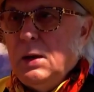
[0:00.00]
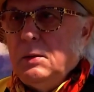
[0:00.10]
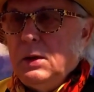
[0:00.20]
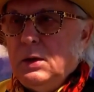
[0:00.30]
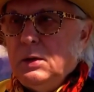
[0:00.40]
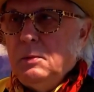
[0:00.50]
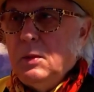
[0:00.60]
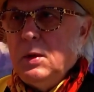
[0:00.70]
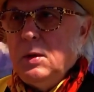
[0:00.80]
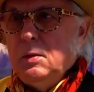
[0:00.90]
E, e,
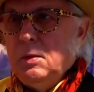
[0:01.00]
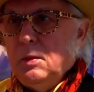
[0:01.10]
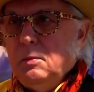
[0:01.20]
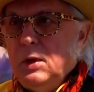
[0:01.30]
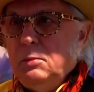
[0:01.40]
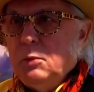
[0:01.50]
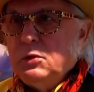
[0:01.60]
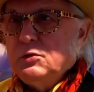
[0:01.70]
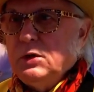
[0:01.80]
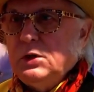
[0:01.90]
my po
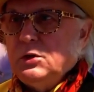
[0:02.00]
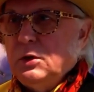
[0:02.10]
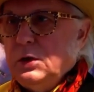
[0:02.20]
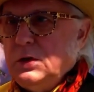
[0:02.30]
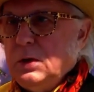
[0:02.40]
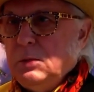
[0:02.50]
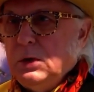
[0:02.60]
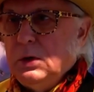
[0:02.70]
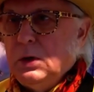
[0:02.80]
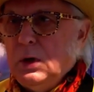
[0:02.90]
prostu kiedyś
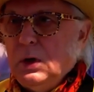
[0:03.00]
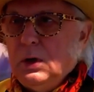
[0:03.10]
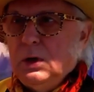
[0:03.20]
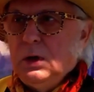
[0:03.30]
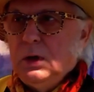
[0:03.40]
odejdziemy i,